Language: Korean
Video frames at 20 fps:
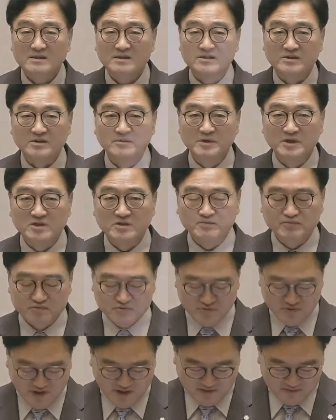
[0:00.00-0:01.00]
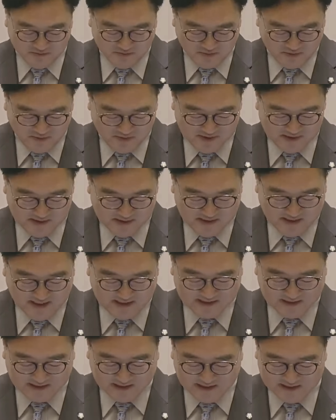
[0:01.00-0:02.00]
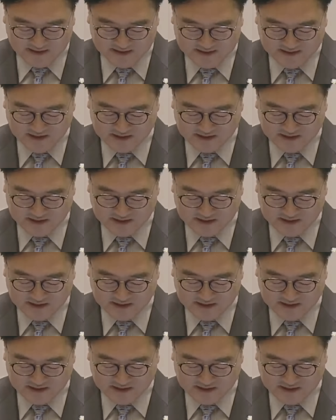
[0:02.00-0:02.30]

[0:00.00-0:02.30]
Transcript: 그럼에도 불구하고 아직까지